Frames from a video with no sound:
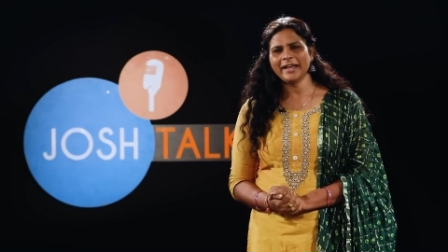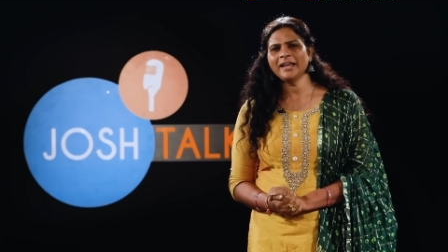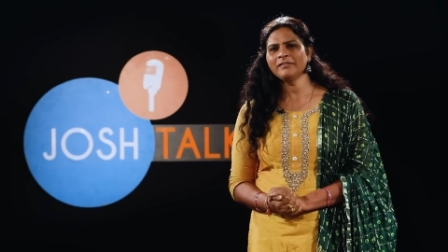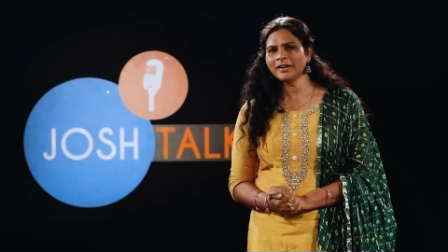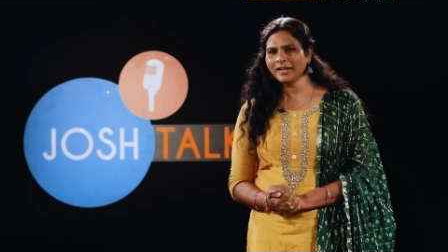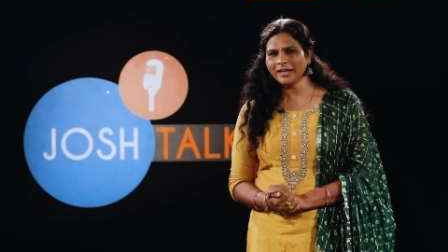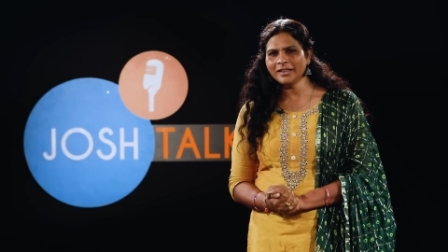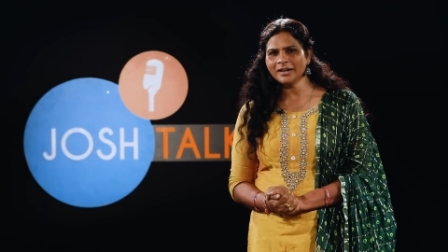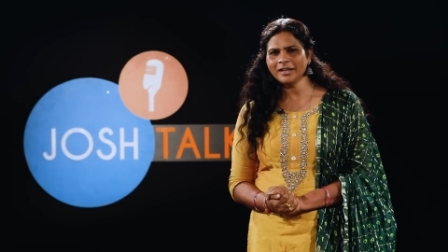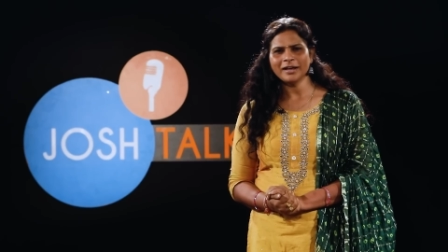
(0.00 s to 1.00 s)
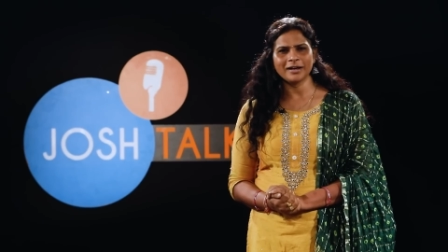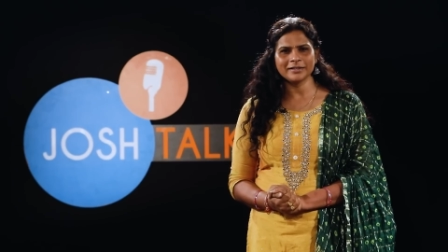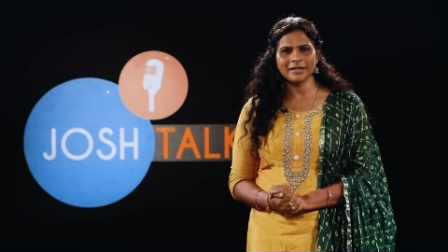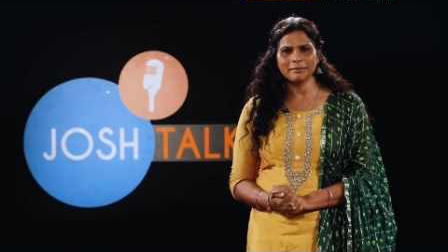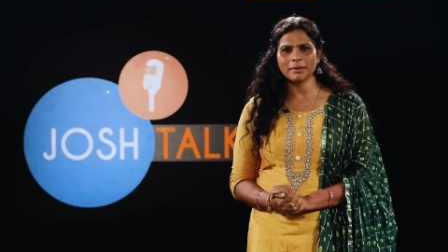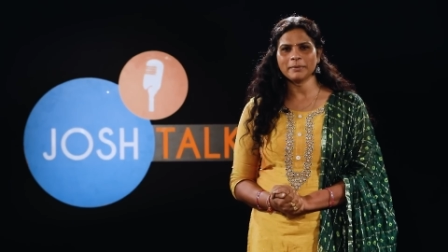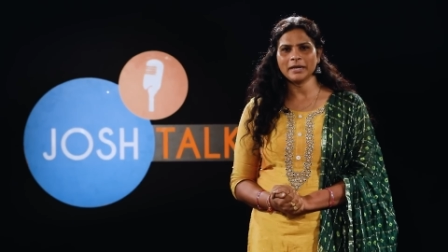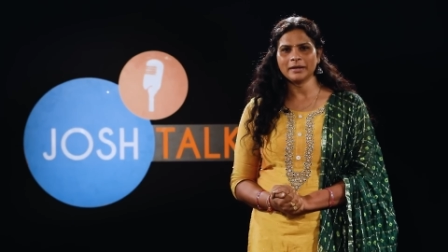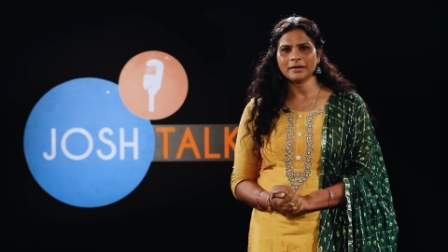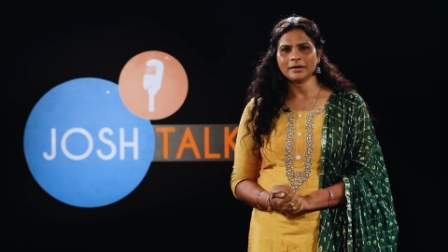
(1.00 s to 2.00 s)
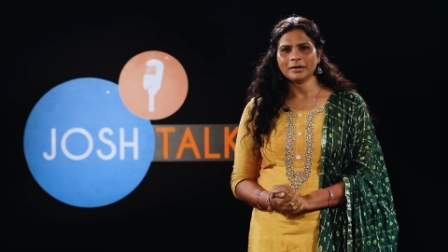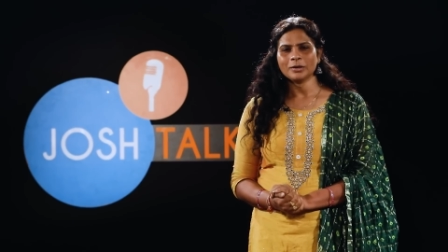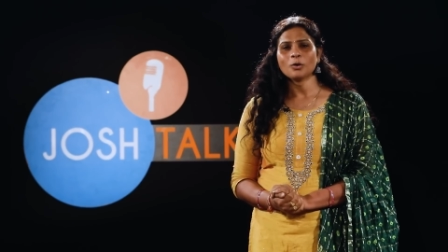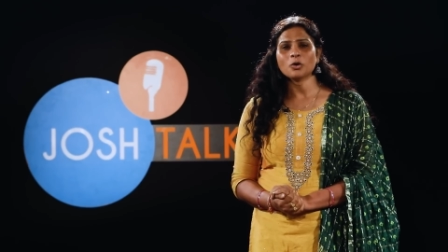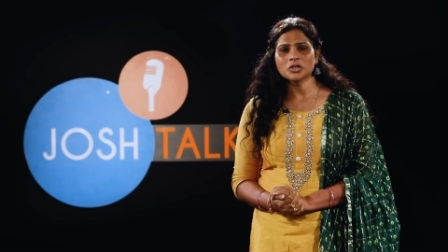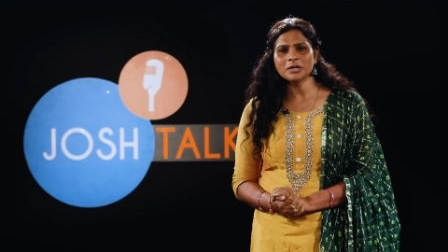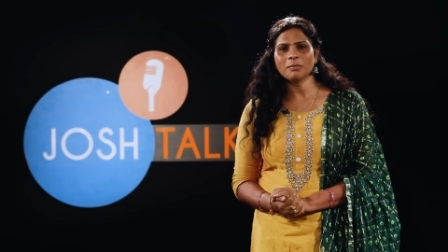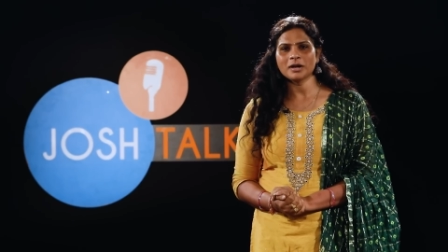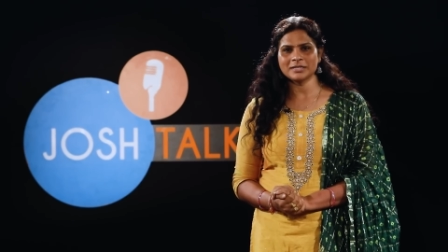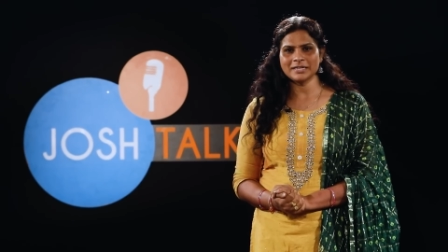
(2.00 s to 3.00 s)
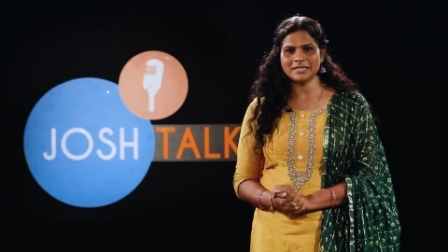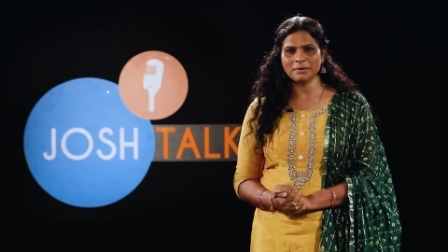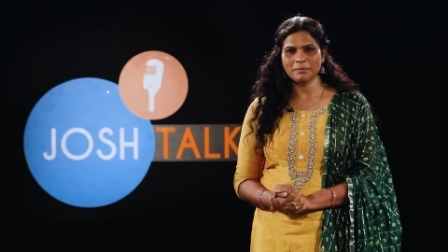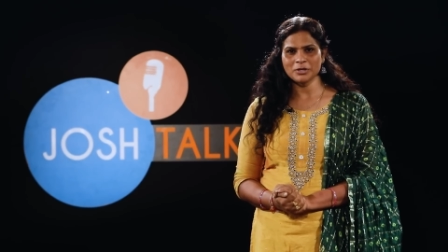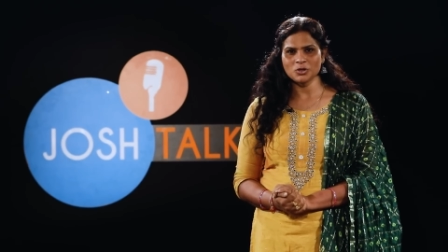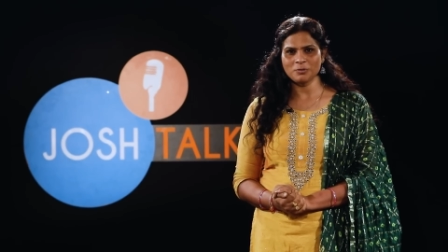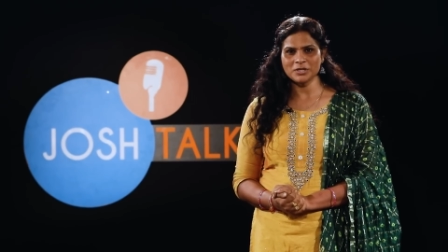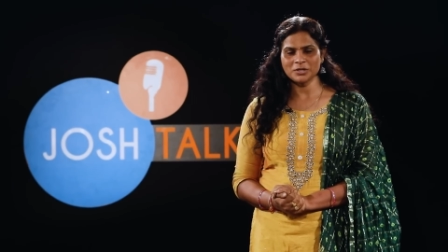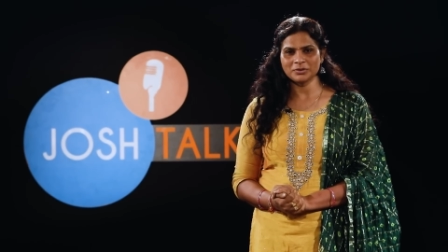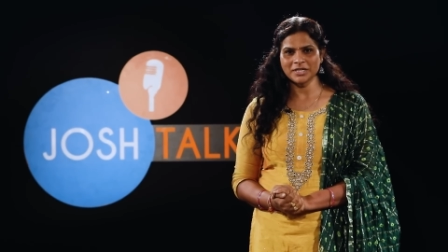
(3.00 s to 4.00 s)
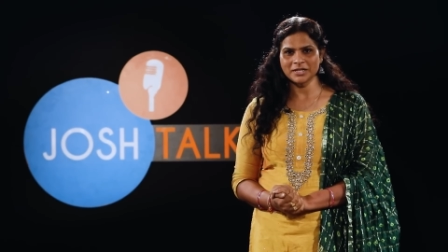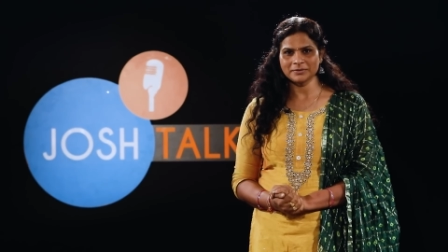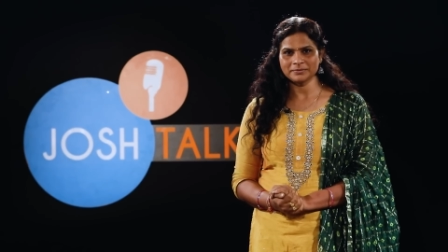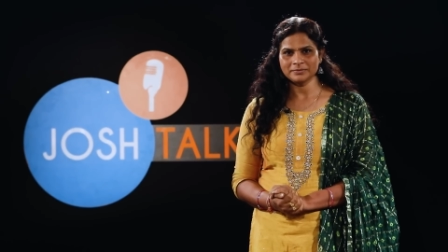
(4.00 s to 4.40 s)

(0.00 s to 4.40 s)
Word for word: ఏ వీడి ఇదని అదని మమ్మల్ని క్వశ్చన్ మార్క్ చేసి మమ్మల్ని చూపిస్తూ ఉంటారు